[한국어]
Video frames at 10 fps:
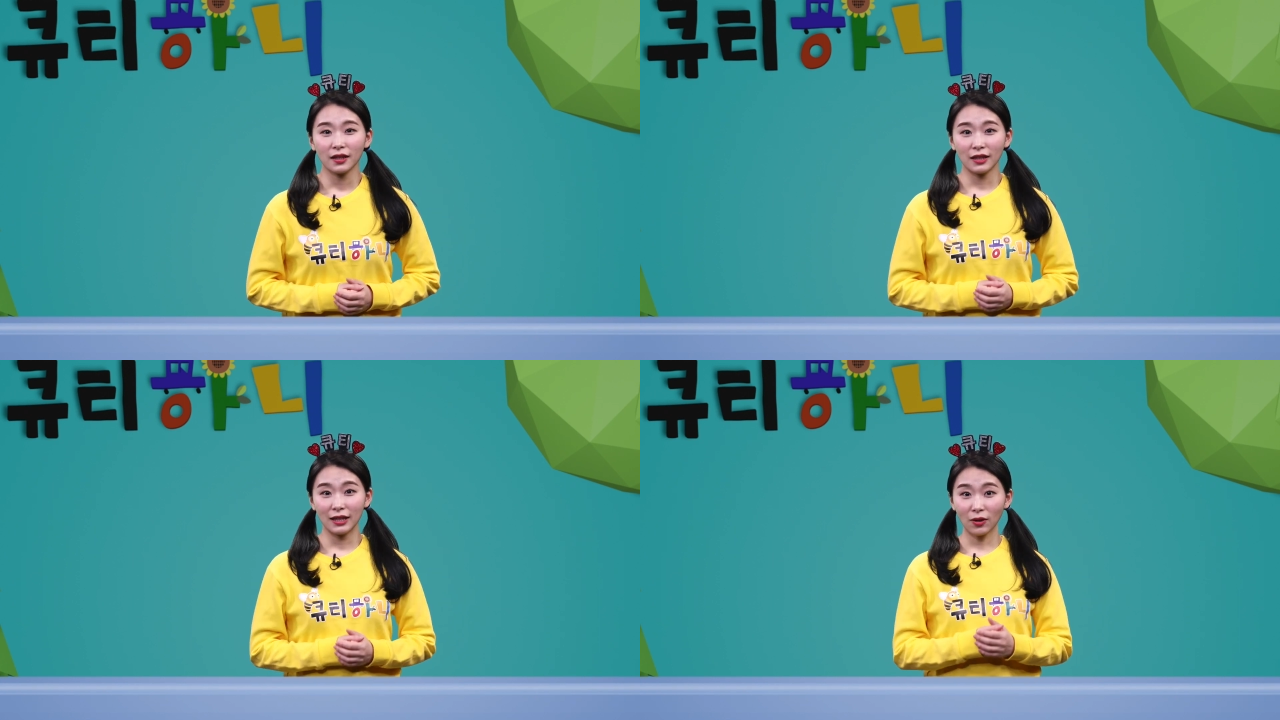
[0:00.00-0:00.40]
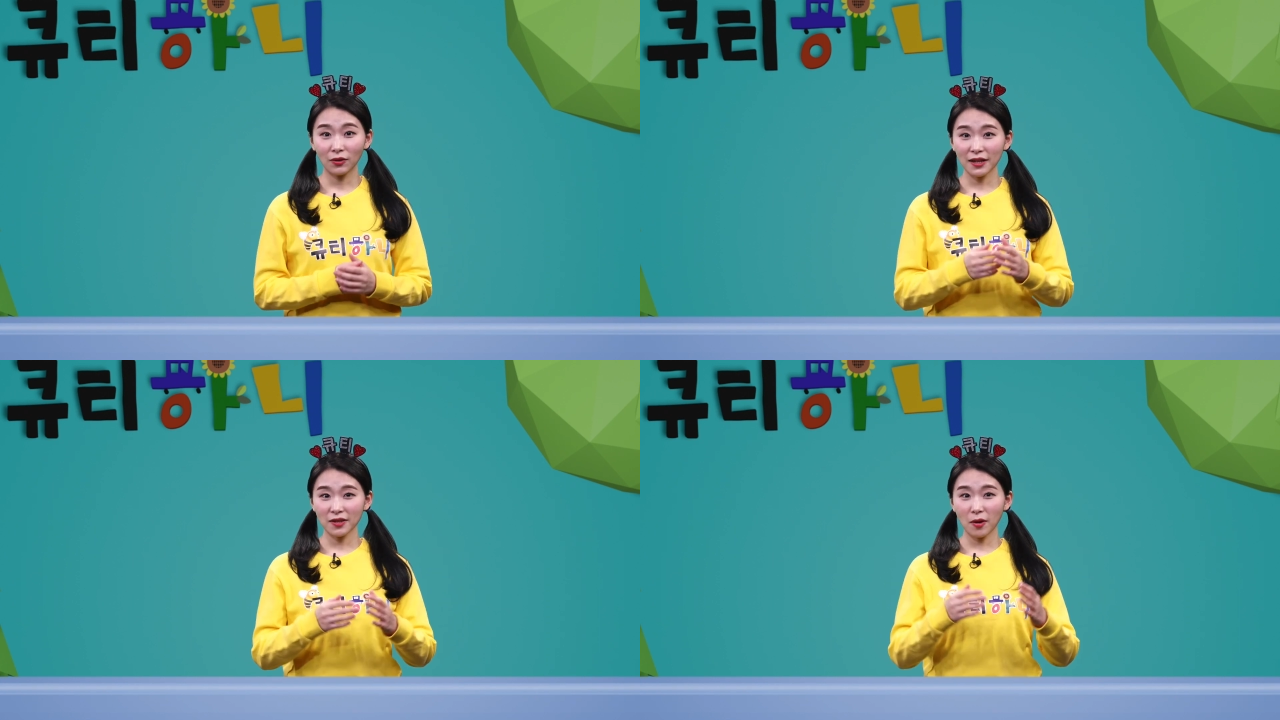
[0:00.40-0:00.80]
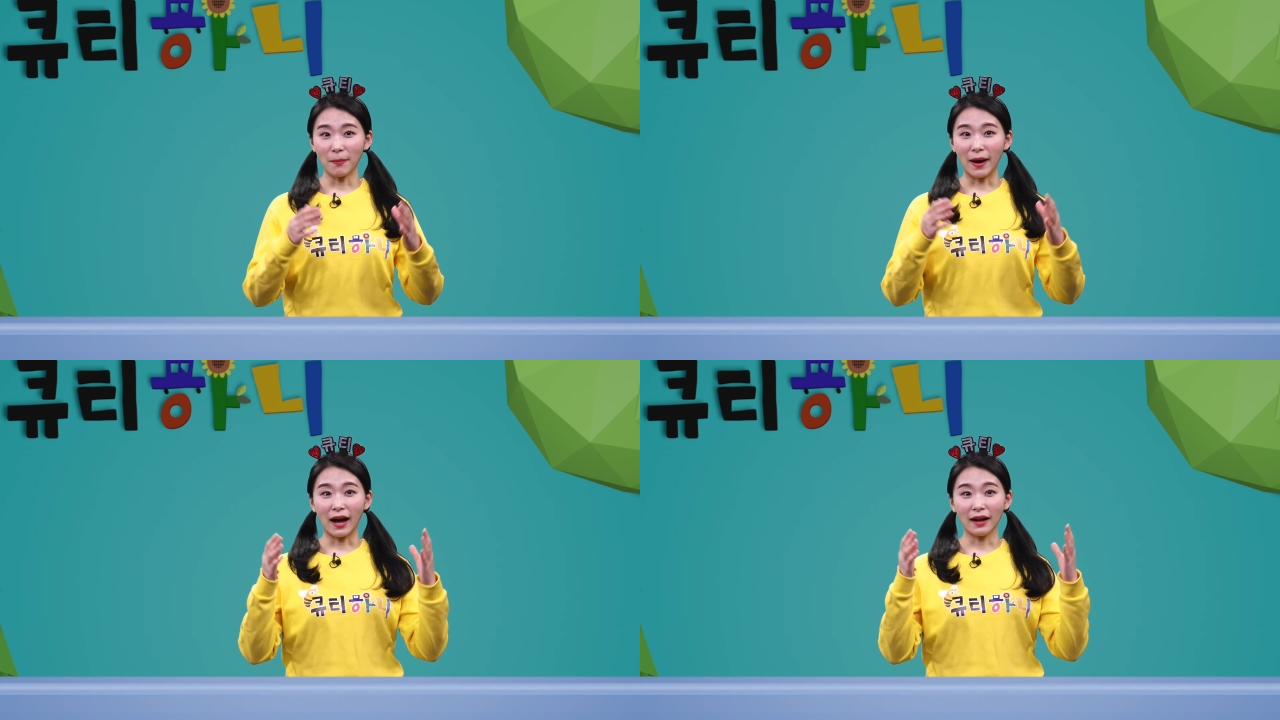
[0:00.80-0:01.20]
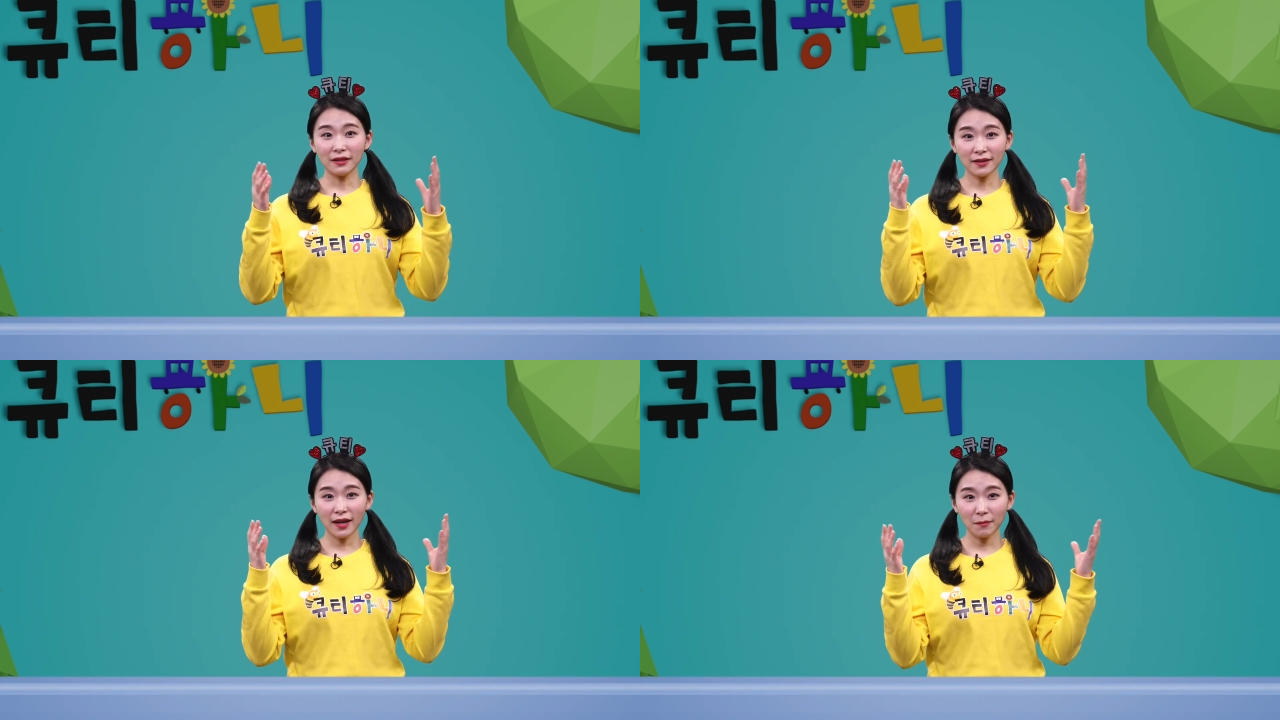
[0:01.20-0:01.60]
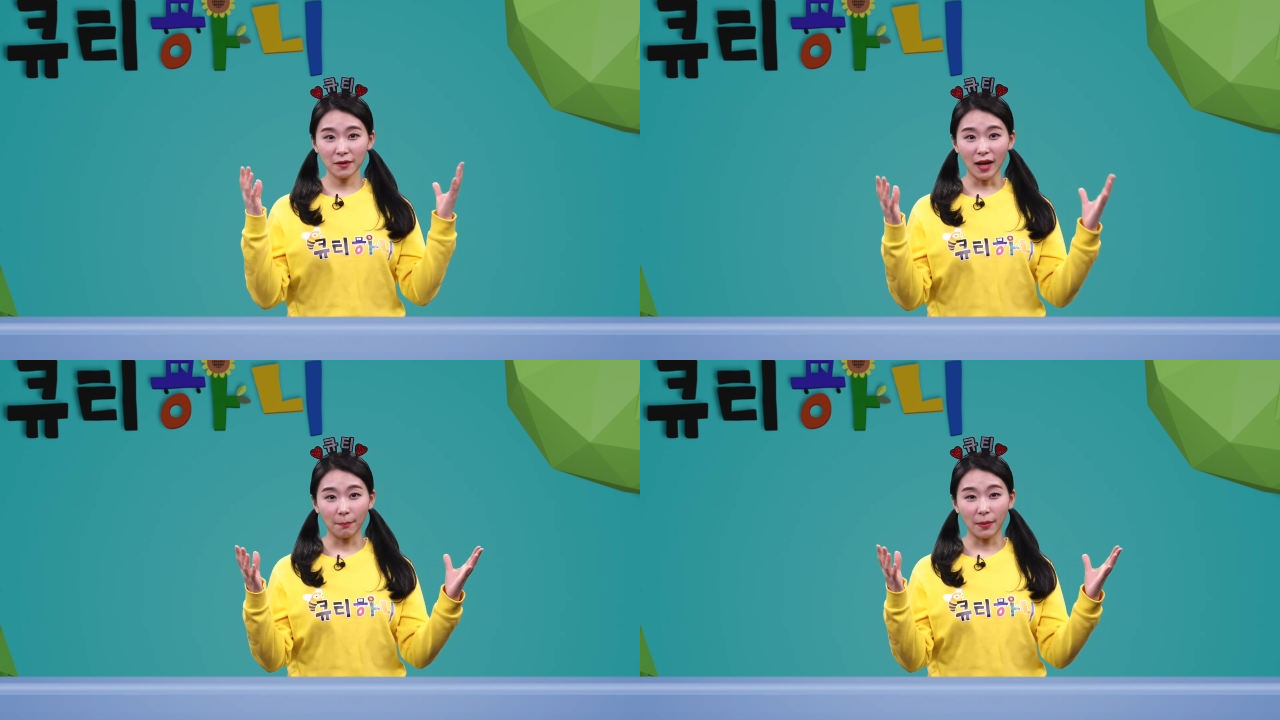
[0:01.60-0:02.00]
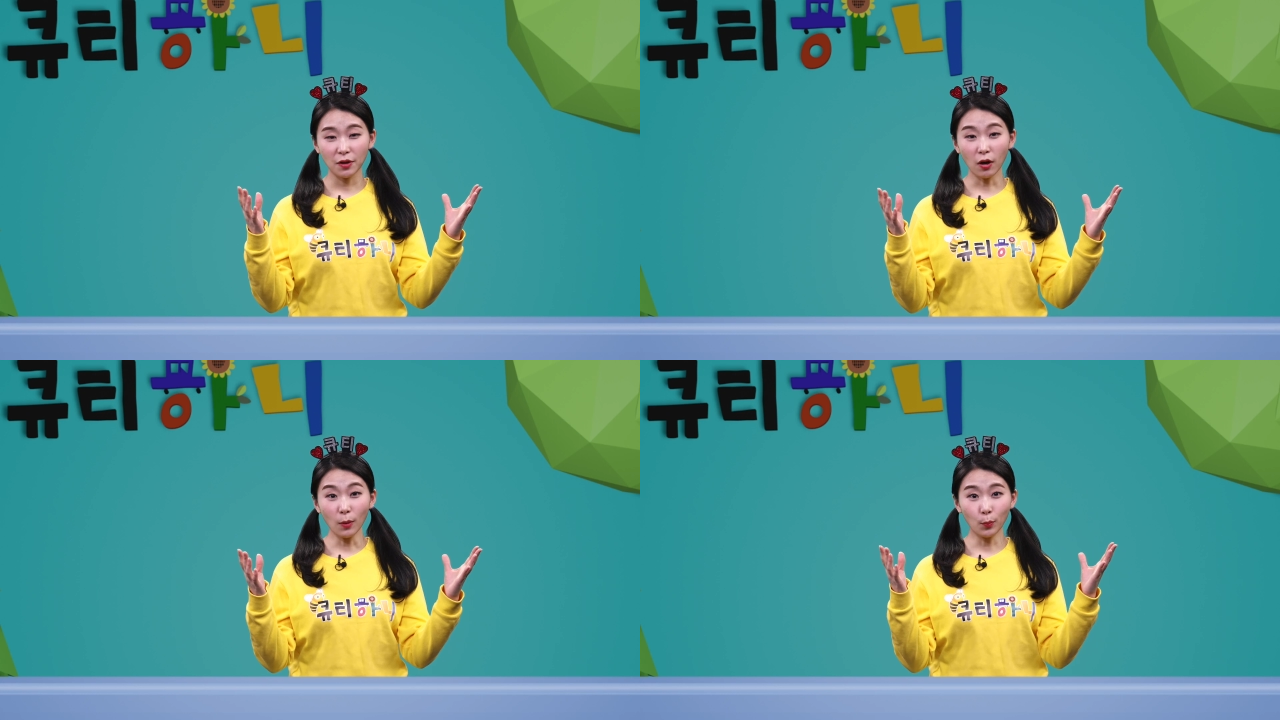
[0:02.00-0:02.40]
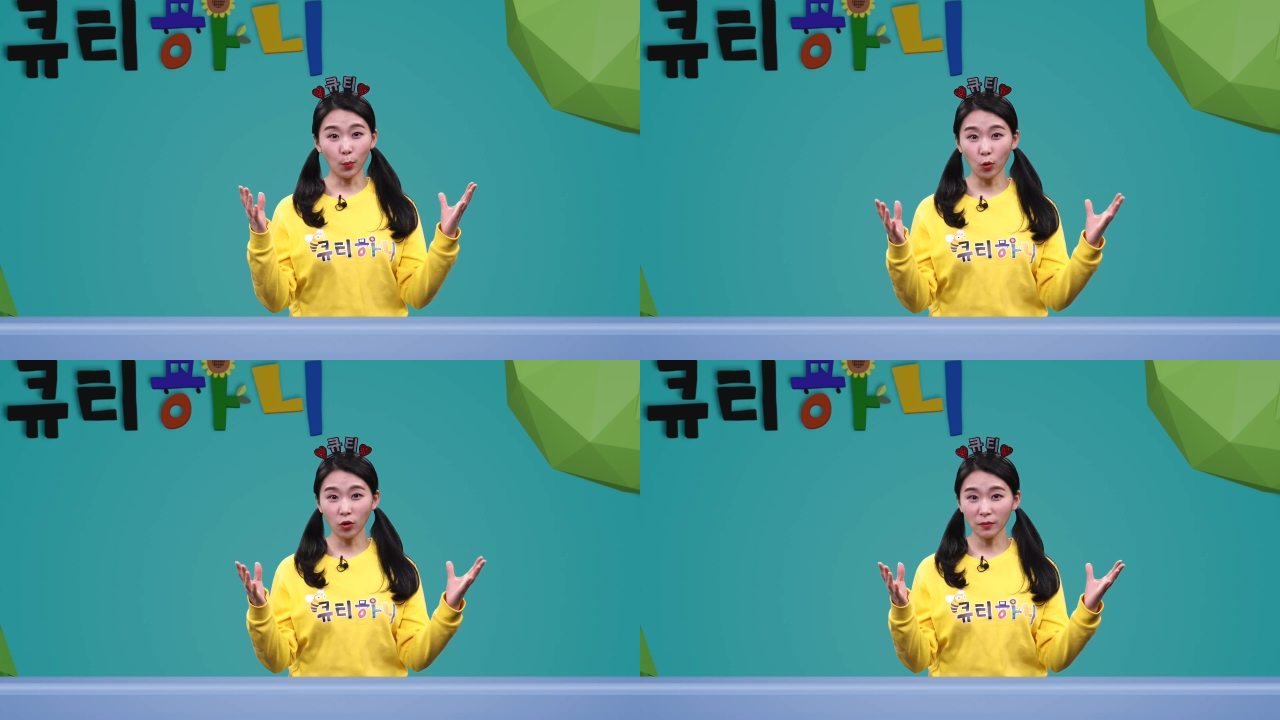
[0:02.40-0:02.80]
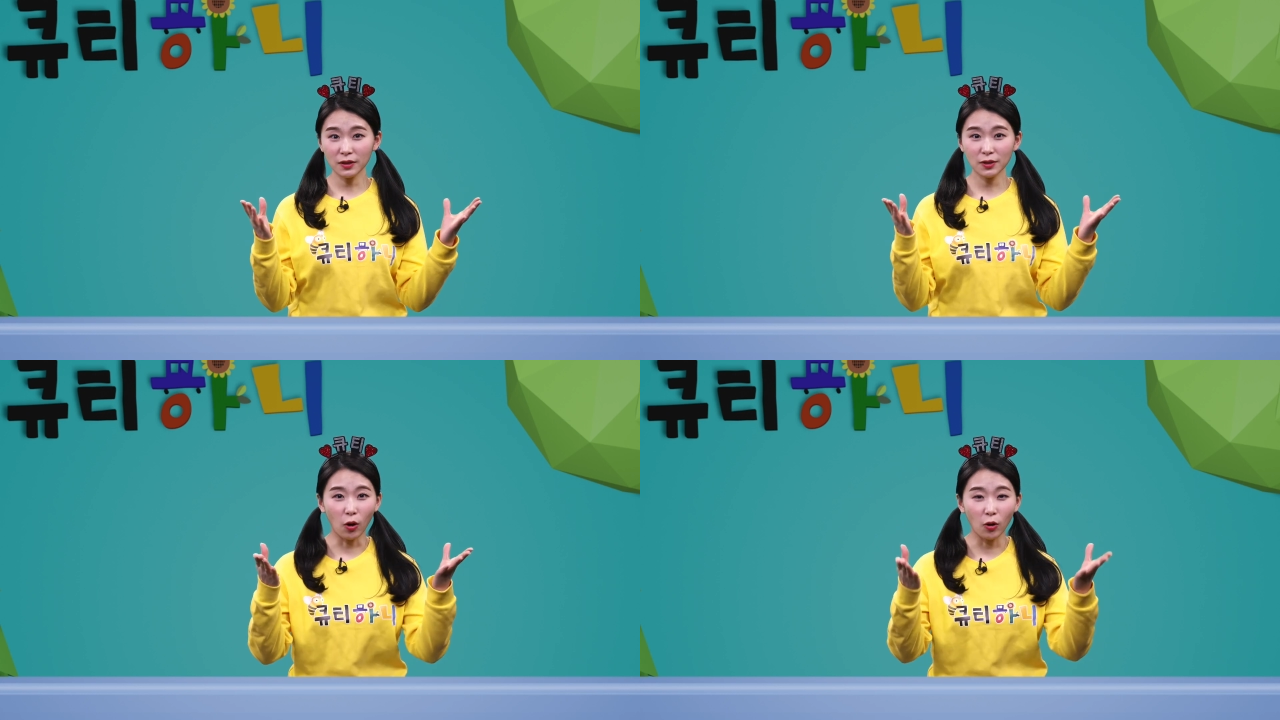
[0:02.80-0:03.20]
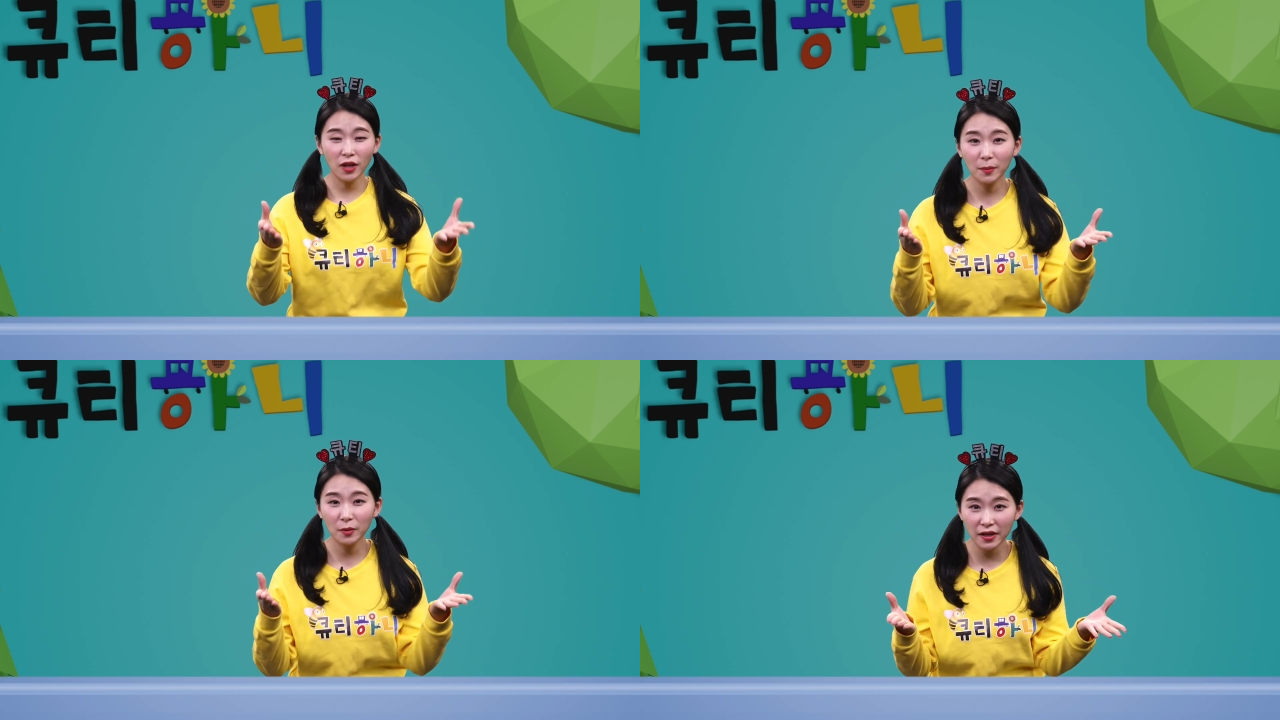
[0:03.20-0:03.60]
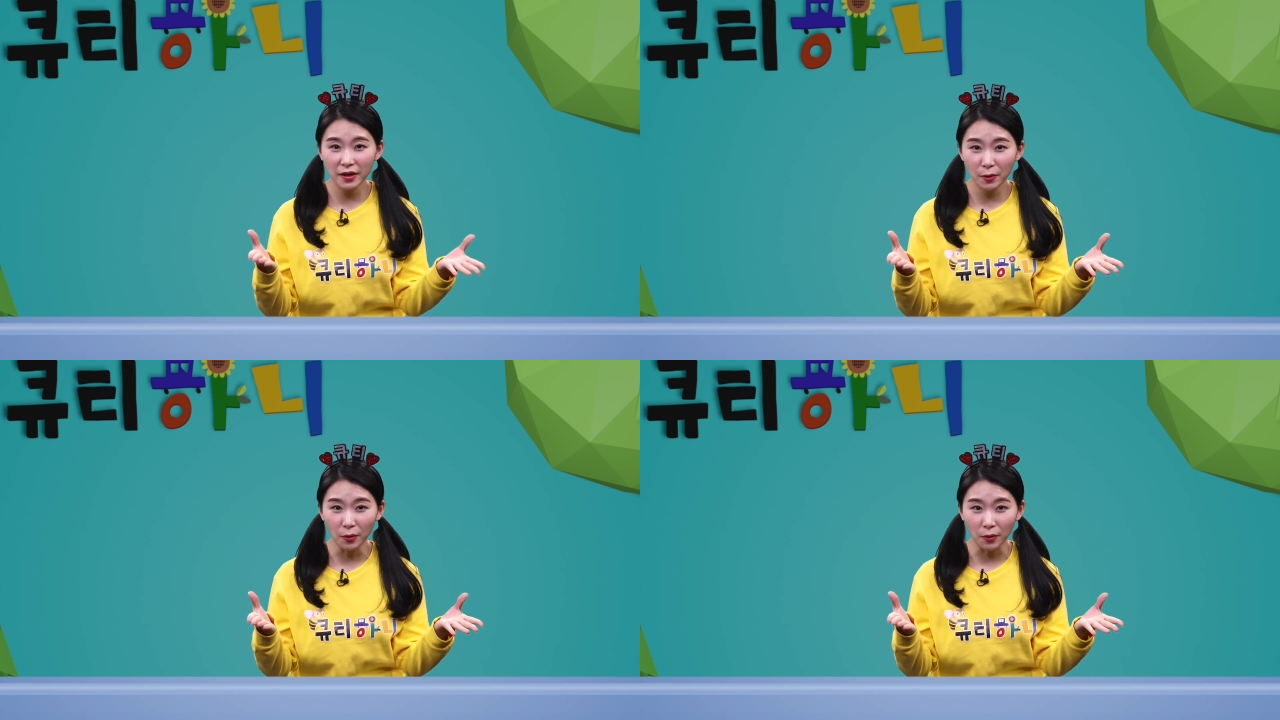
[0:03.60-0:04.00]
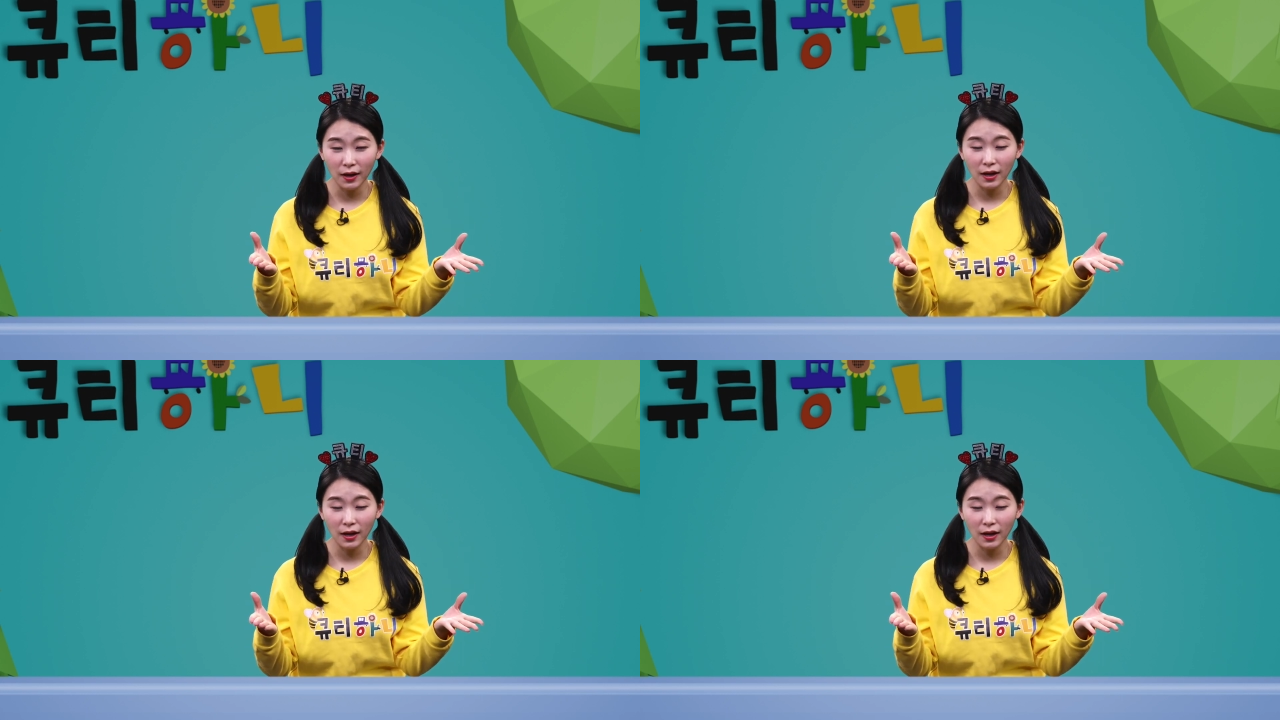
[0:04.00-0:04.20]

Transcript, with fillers: 일어나서 많은 사람들 앞에서 복음을 전해보세요